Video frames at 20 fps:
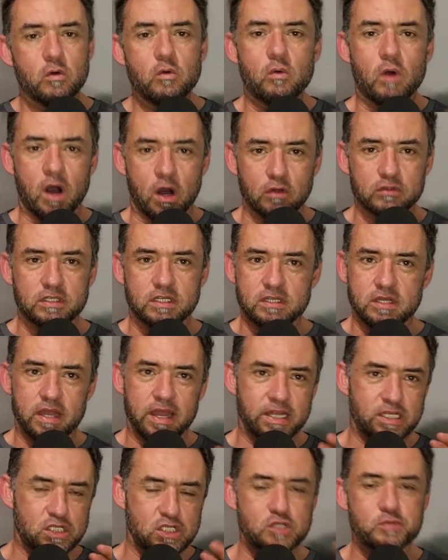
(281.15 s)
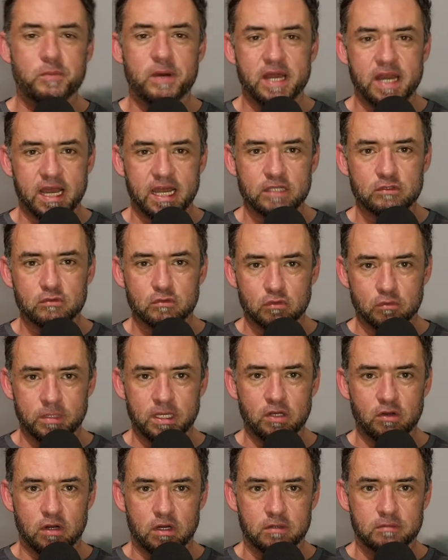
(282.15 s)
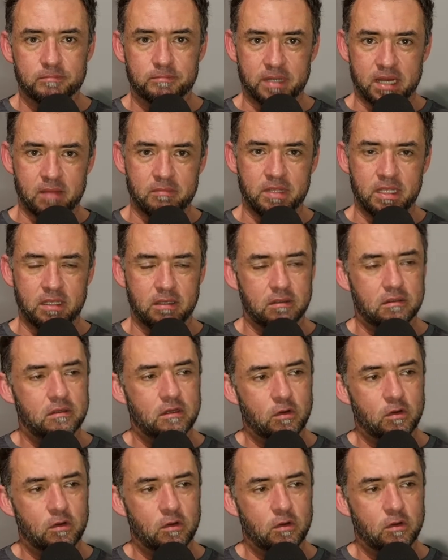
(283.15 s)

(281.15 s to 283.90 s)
O Alden é disparado o melhor, para mim.